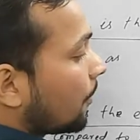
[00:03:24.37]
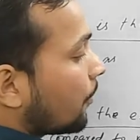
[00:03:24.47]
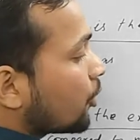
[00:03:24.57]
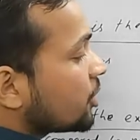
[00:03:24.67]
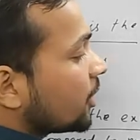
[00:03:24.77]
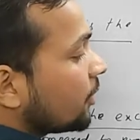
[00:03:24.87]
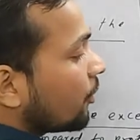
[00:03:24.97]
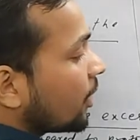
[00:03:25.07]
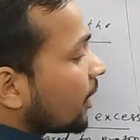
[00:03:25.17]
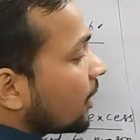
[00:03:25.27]
पॉजिटिव और
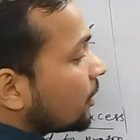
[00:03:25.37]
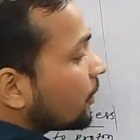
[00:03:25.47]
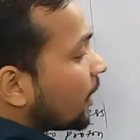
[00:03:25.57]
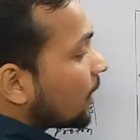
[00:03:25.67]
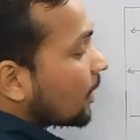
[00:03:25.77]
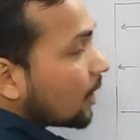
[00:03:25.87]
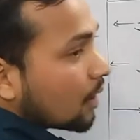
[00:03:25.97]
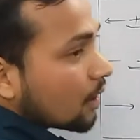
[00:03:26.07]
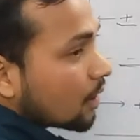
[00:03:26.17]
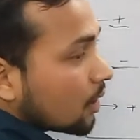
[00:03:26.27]
नेगेटिव रहेगा
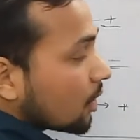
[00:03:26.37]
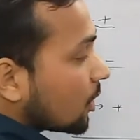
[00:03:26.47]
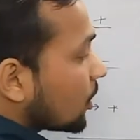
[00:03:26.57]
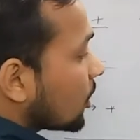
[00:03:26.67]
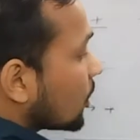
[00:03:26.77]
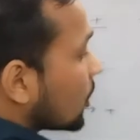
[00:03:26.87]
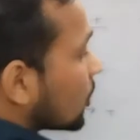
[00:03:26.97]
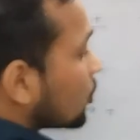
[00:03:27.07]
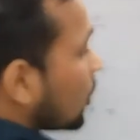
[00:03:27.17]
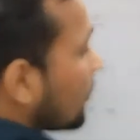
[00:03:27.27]

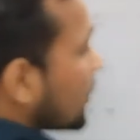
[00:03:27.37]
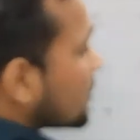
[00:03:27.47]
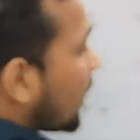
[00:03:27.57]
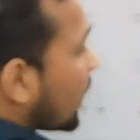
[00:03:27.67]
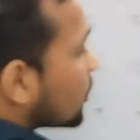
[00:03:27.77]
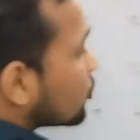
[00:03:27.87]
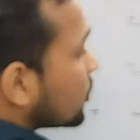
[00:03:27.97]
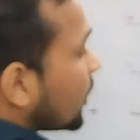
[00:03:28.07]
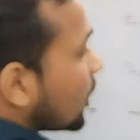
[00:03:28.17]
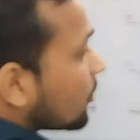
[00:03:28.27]
तो हमेशा एक
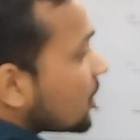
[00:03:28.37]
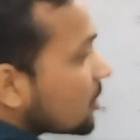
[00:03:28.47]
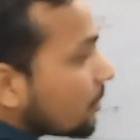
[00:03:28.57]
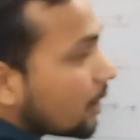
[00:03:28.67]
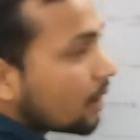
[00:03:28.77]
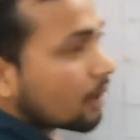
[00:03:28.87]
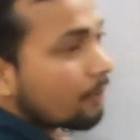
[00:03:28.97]
दूसरे के बीच में